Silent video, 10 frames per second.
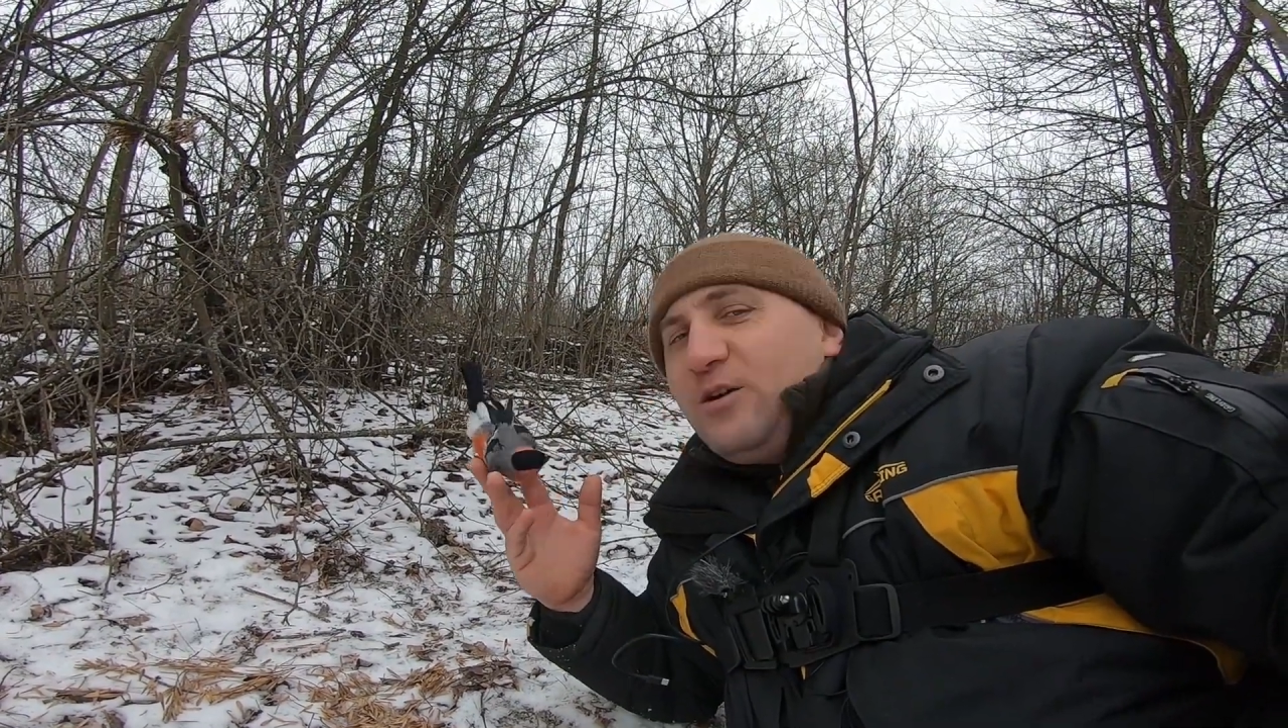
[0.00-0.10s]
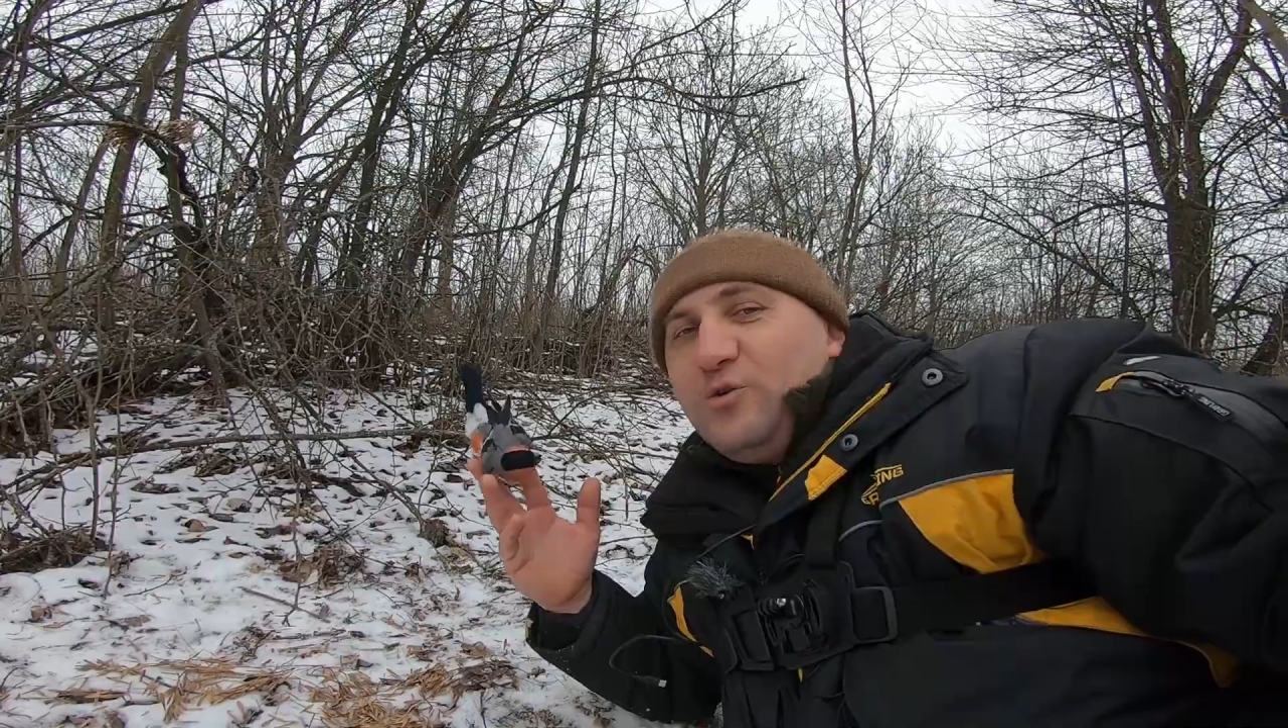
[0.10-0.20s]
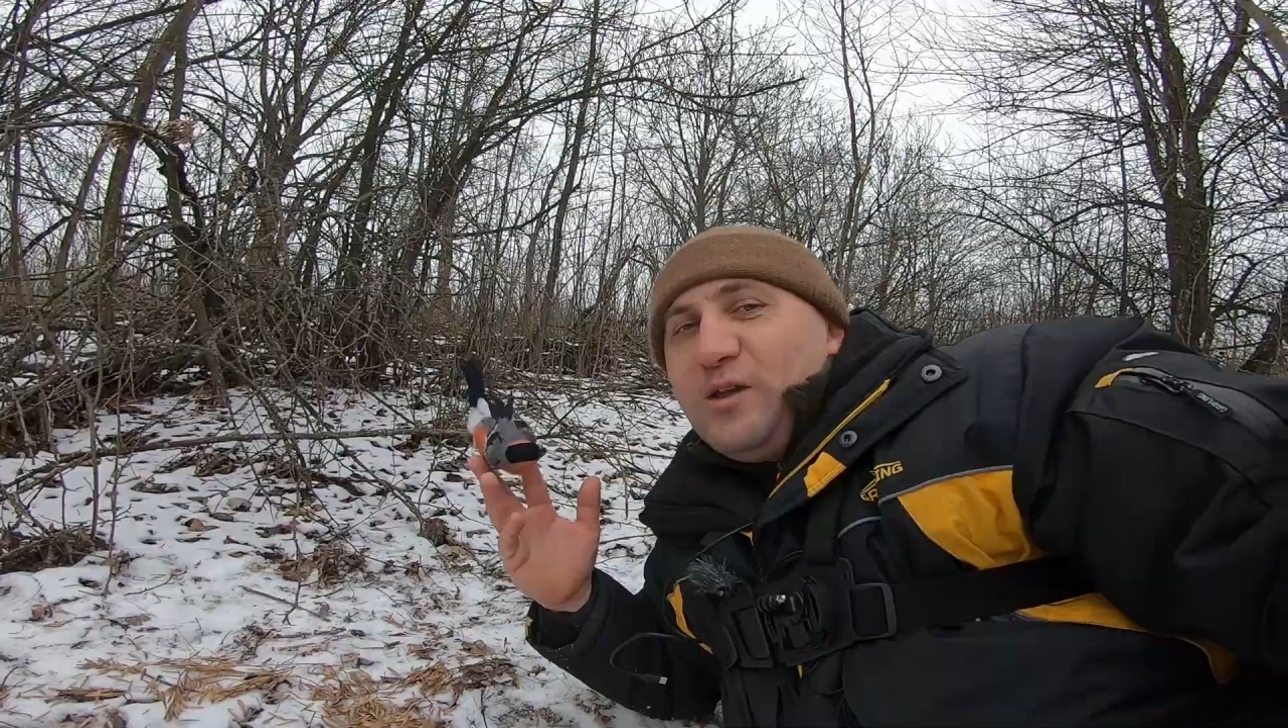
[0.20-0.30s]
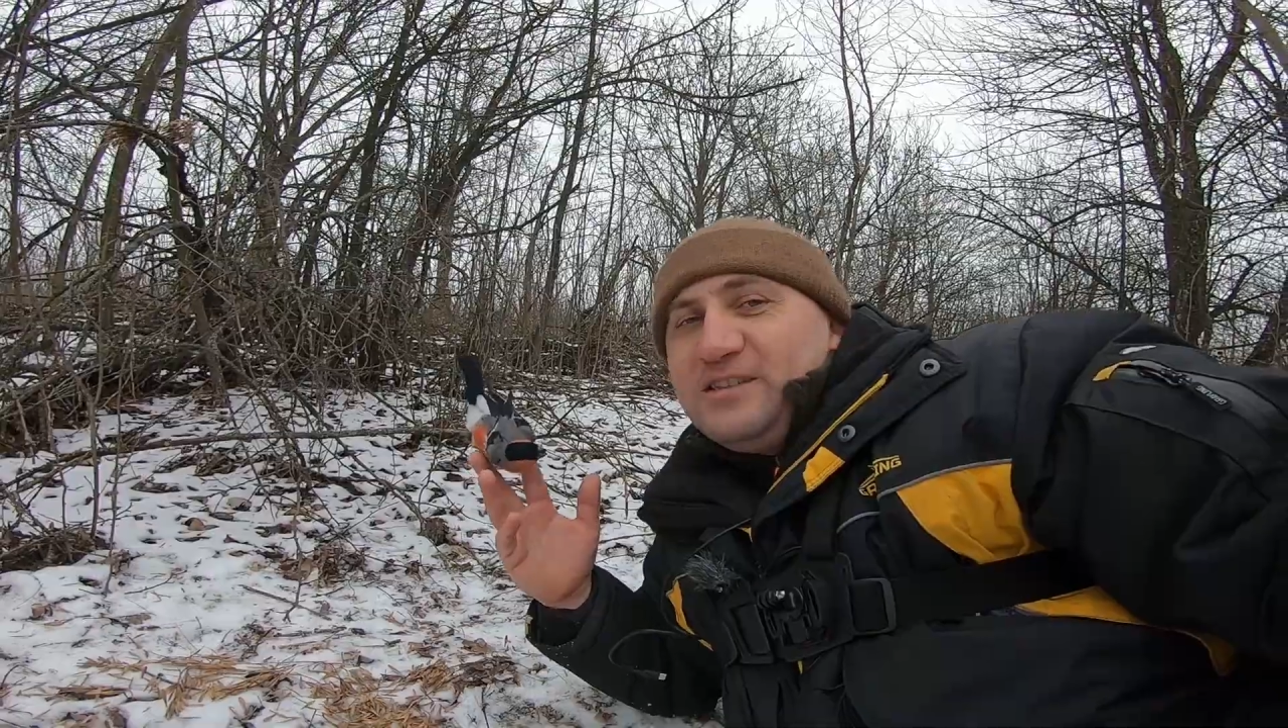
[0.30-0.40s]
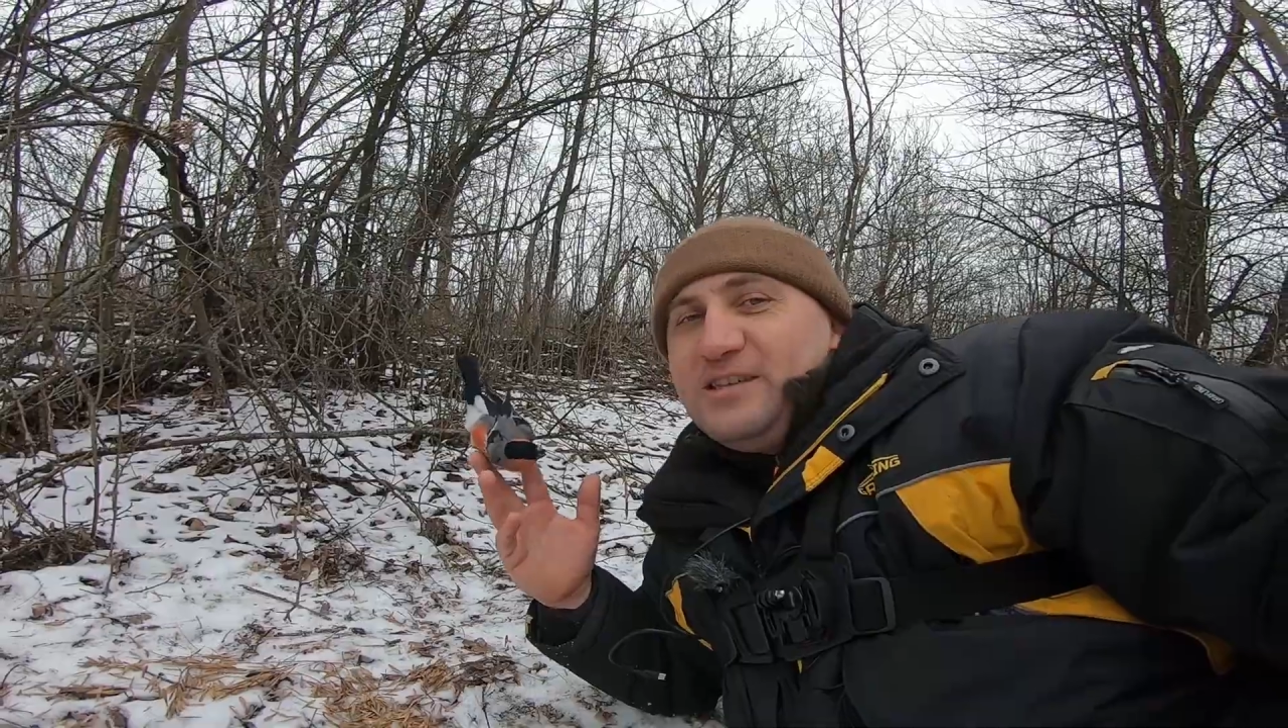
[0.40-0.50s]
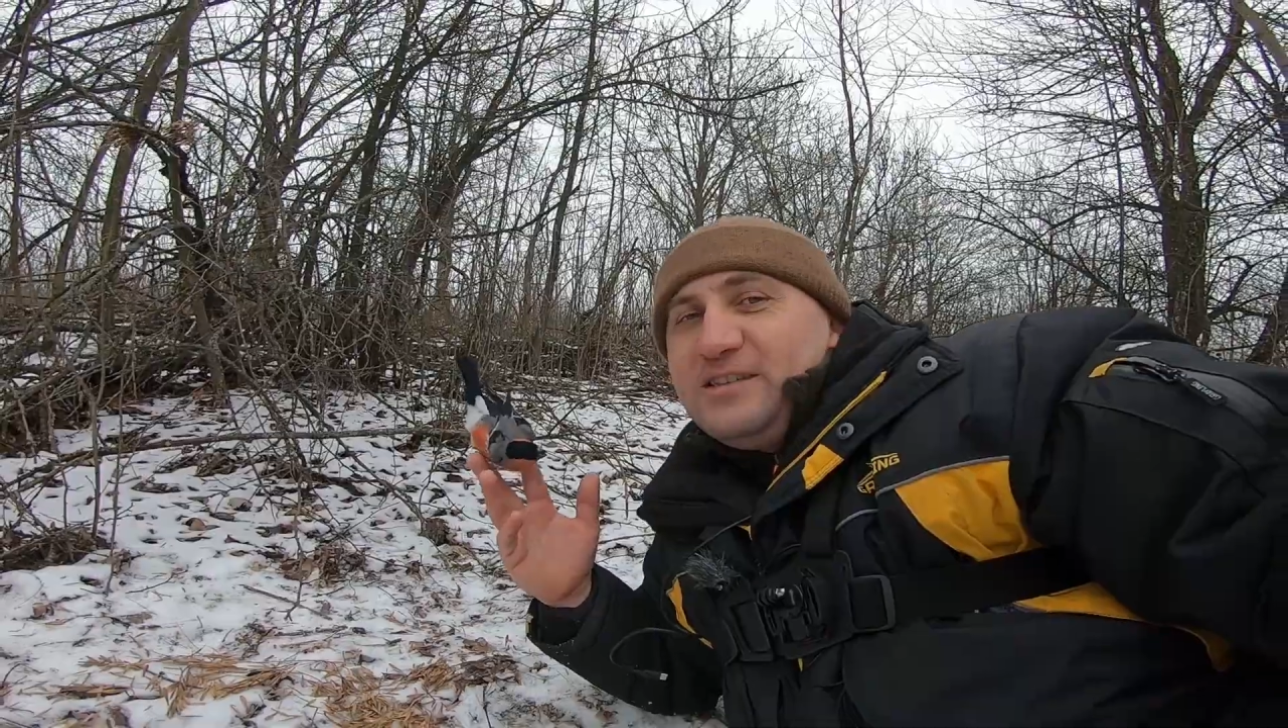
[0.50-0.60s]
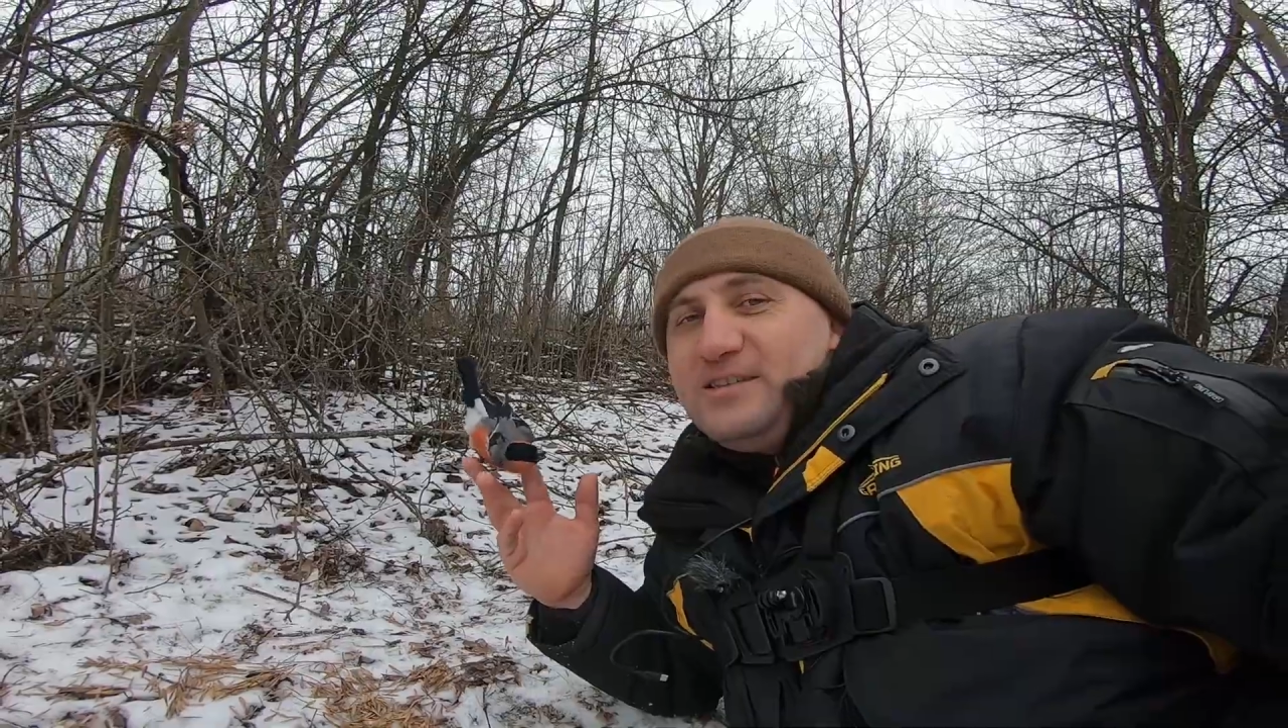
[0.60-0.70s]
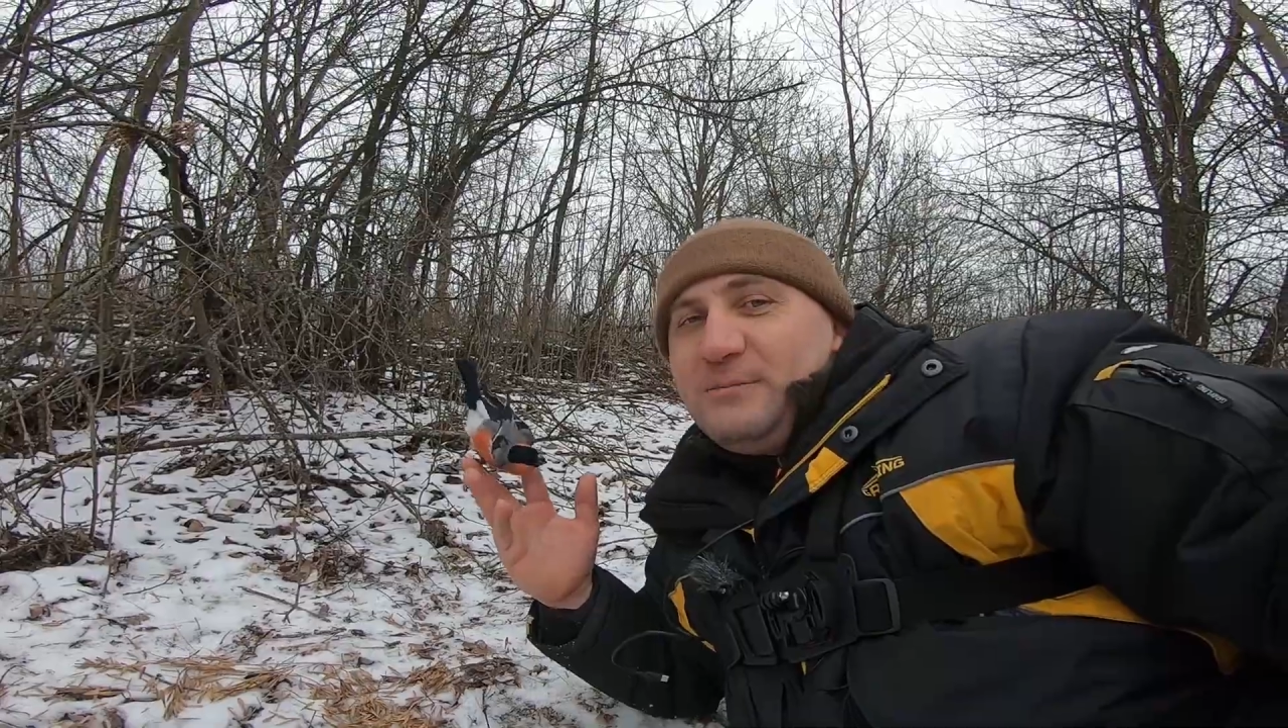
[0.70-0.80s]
У нас есть